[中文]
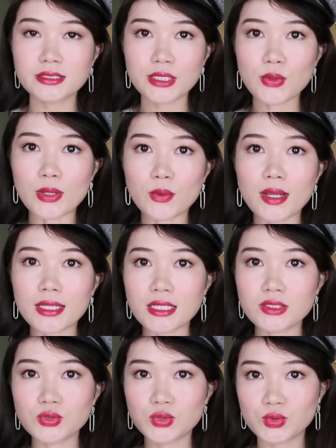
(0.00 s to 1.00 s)
这款的话它
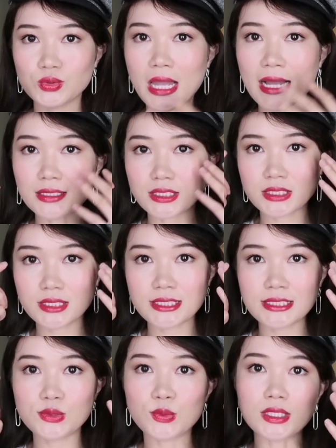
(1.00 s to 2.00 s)
就主打这个
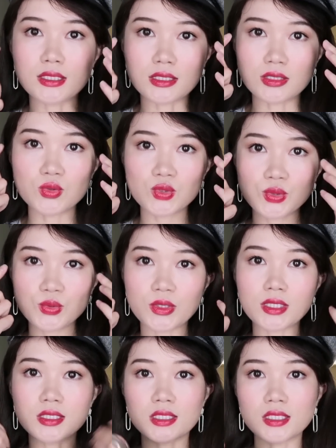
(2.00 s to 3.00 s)
细纹的去
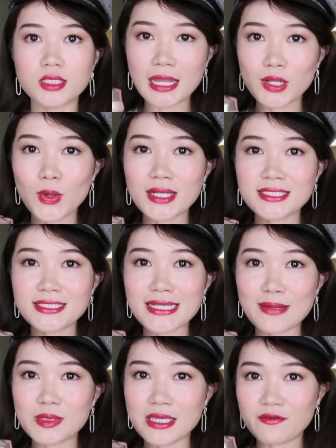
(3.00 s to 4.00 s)
纹的了。它的话性
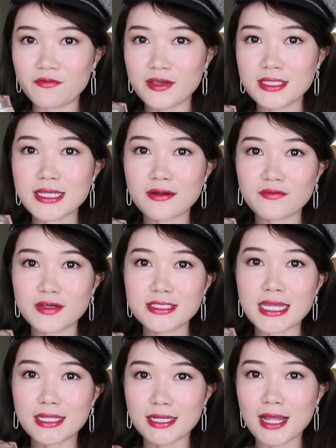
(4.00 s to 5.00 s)
价比也非常非
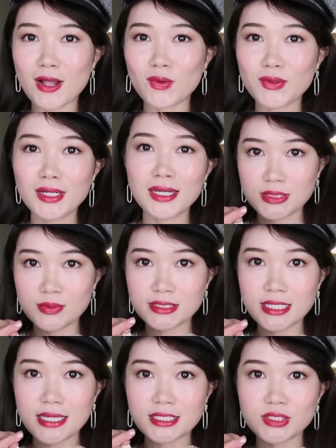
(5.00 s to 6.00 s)
常的高，基本
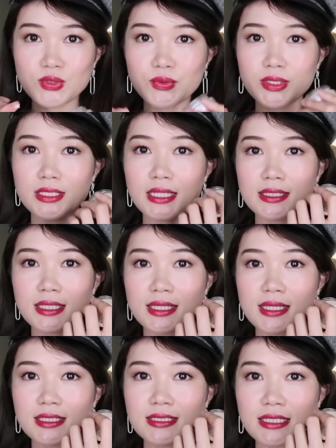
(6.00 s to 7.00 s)
上也是用一点
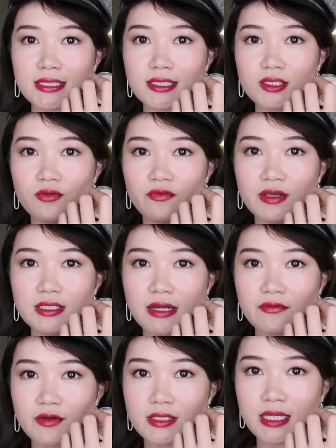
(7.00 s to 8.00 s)
点延展性就非
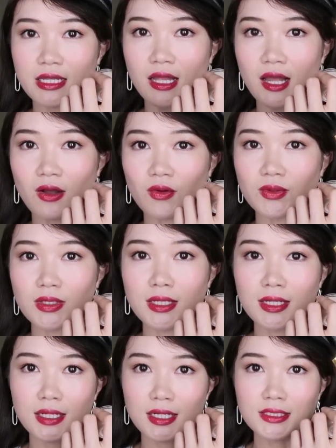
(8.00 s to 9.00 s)
常非常的好，
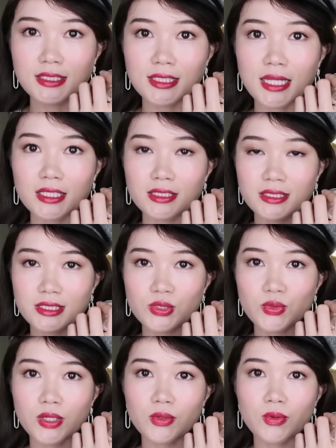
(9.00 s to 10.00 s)
而且它的滋
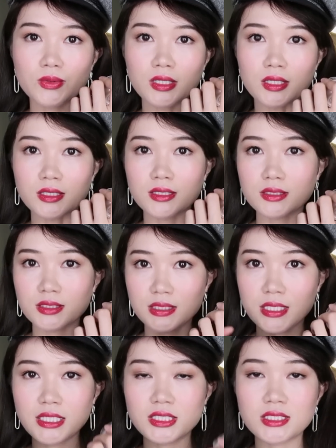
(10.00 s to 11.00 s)
润功能
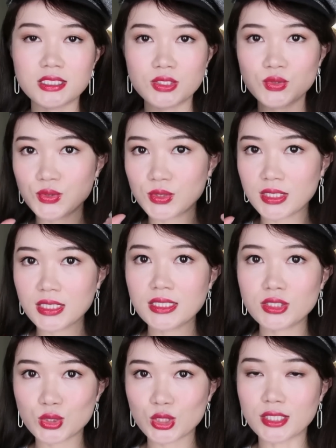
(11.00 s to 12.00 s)
可以持续
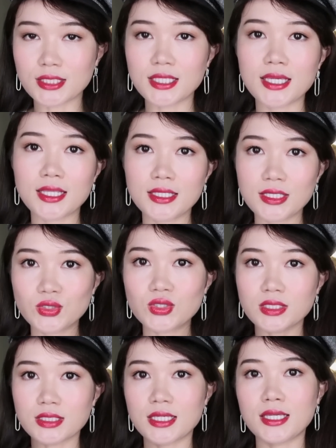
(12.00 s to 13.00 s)
一整天一
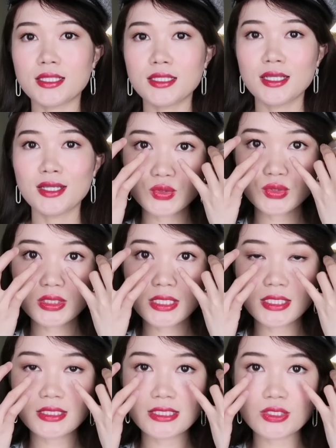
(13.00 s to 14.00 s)
整天，就是
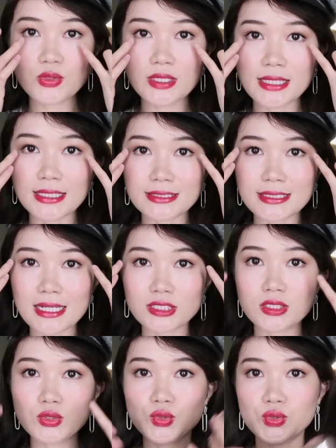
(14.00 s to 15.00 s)
可以滋润眼下
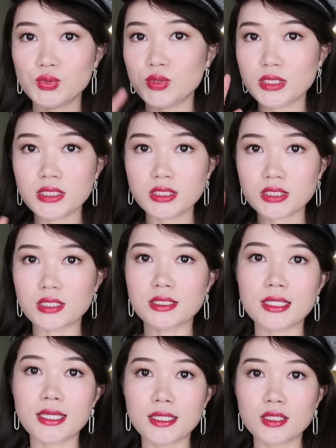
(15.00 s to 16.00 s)
这个区域一
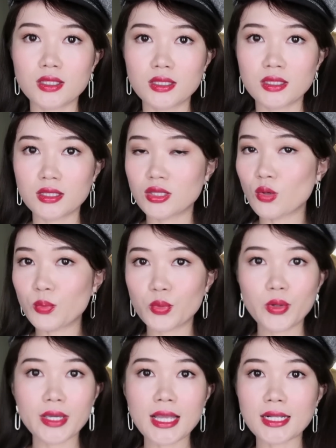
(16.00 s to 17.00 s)
整天。都不
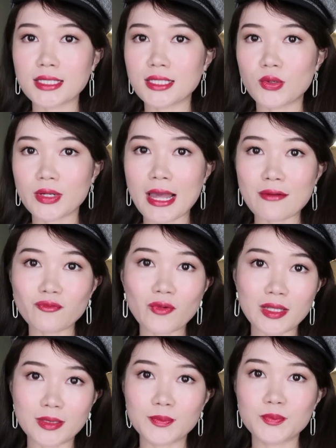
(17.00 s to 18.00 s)
会让你有干纹，